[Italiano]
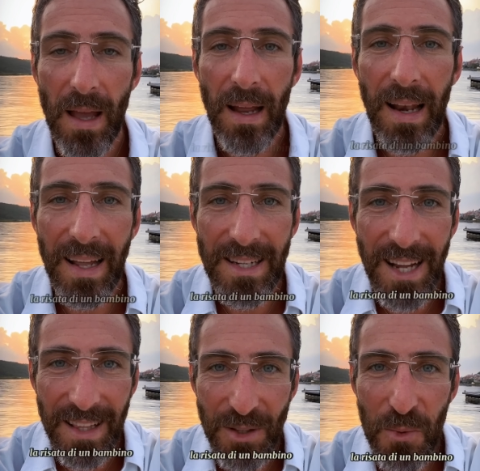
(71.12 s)
La
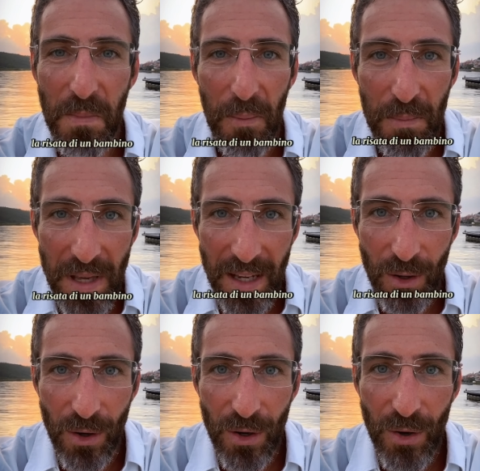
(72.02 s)
risata di un
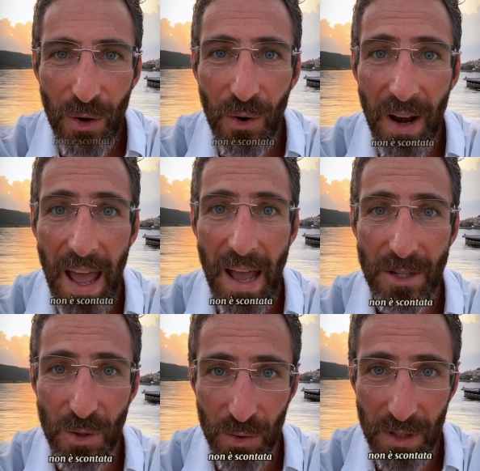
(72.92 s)
bambino non è
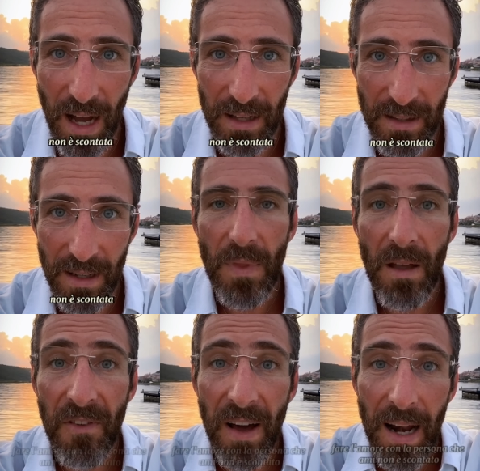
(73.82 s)
scontata.
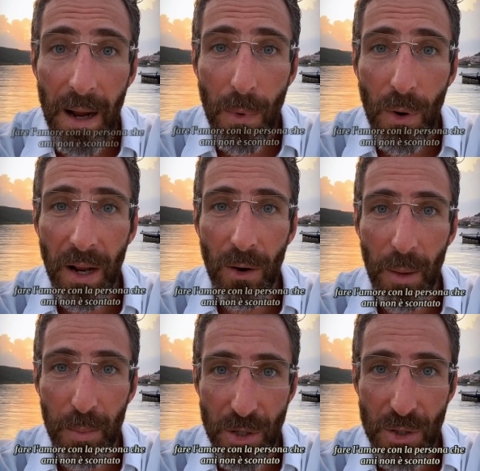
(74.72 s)
Fare l'amore con
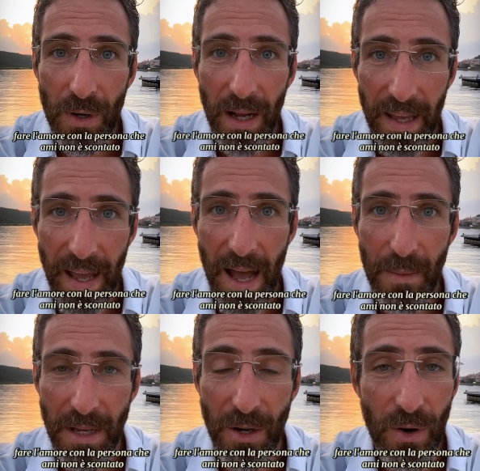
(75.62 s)
la persona che
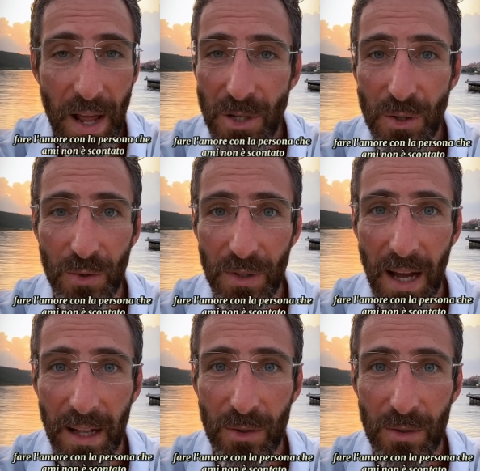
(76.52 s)
ami non è
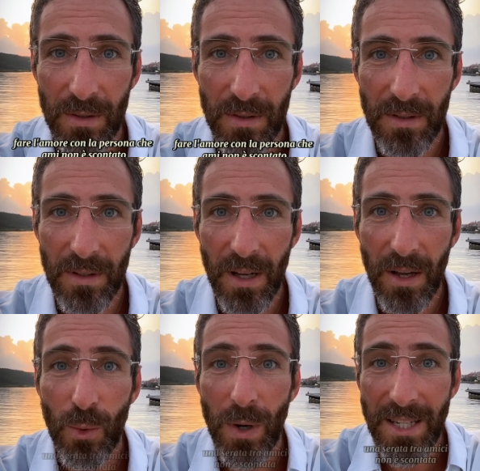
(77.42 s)

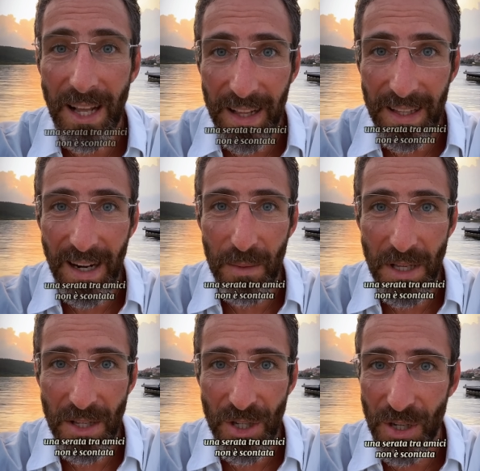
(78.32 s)
scontato. Una serata tra
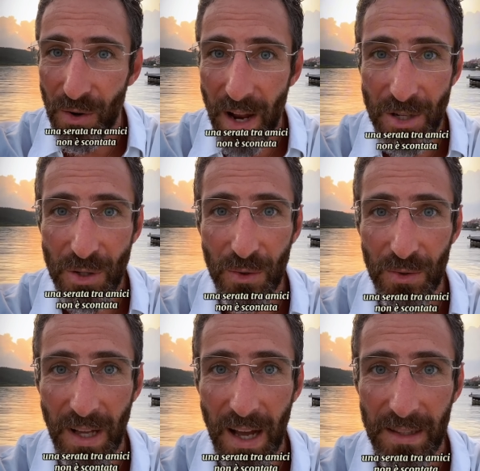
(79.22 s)
amici non è
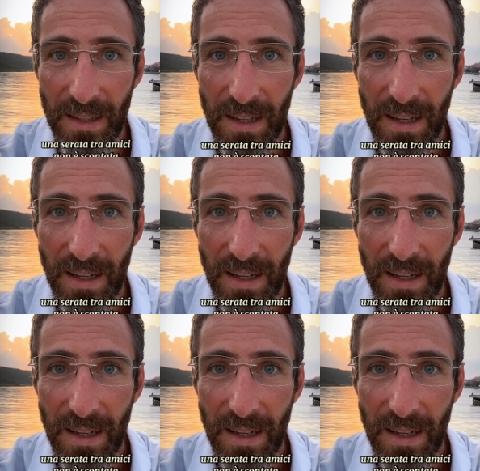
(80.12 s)
scontata.